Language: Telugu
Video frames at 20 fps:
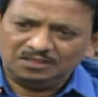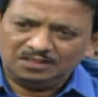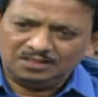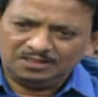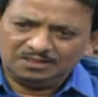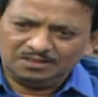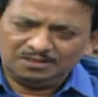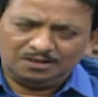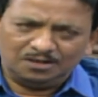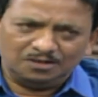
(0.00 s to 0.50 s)

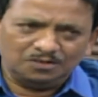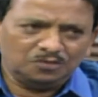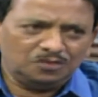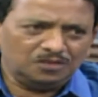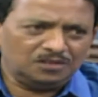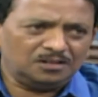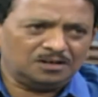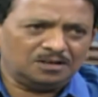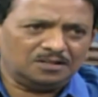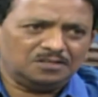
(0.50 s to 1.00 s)
ఏదైనా అడుగు
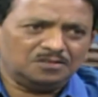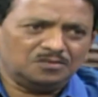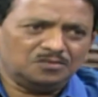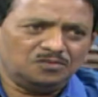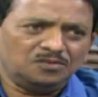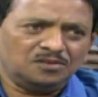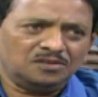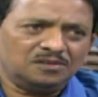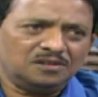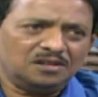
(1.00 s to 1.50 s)
అట్టరుగు
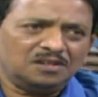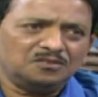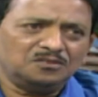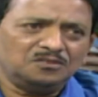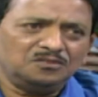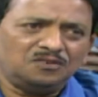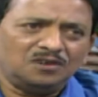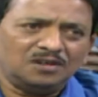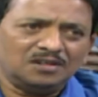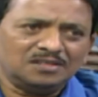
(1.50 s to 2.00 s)
వర్గాలు
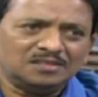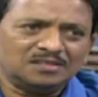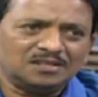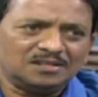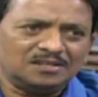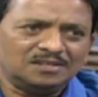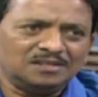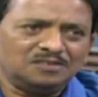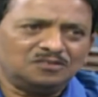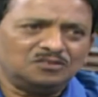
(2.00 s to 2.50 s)

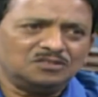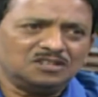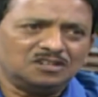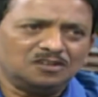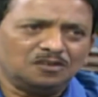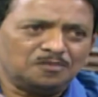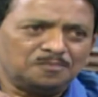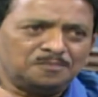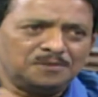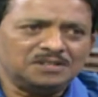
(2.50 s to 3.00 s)
వాళ్ళందరినీ కొన్ని
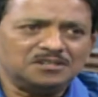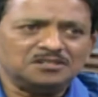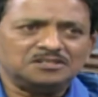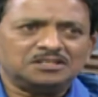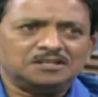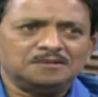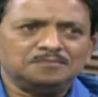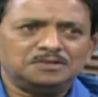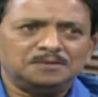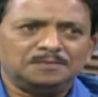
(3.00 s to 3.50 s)
డెవలప్మెంటల్
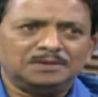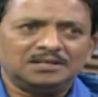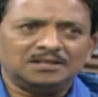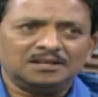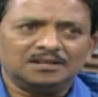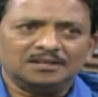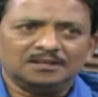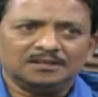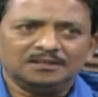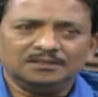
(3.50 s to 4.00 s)
స్కీమ్స్
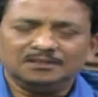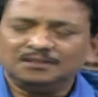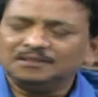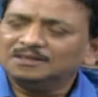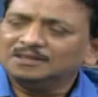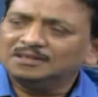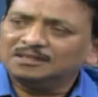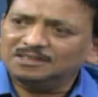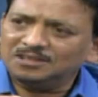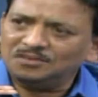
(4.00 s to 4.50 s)
పెట్టాలన్నా
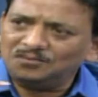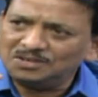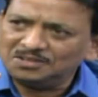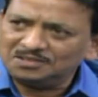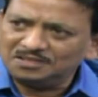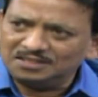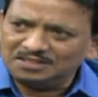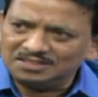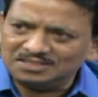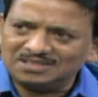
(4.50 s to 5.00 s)
లేదా
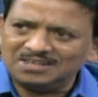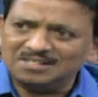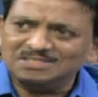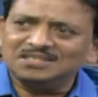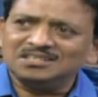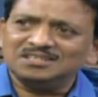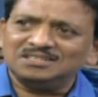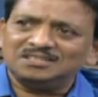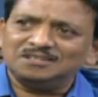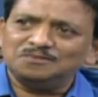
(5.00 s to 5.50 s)
వాళ్ళకి డిజైన్
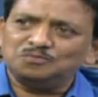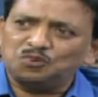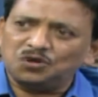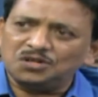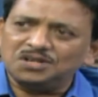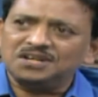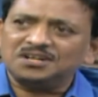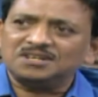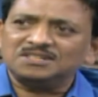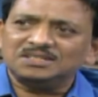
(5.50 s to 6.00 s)
చేసి
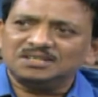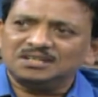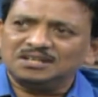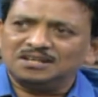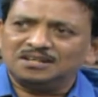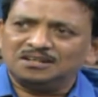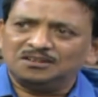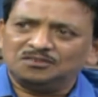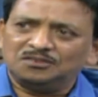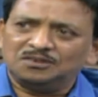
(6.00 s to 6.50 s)
మానిటర్
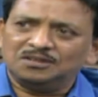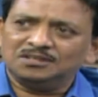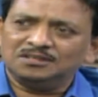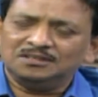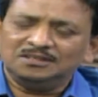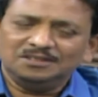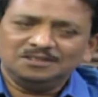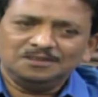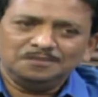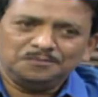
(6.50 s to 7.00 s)
చేయాలన్నా కూడా
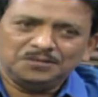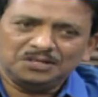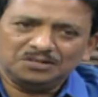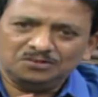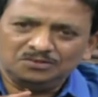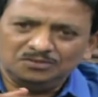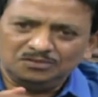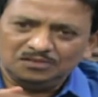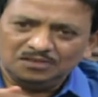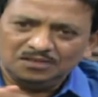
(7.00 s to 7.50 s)
మీకు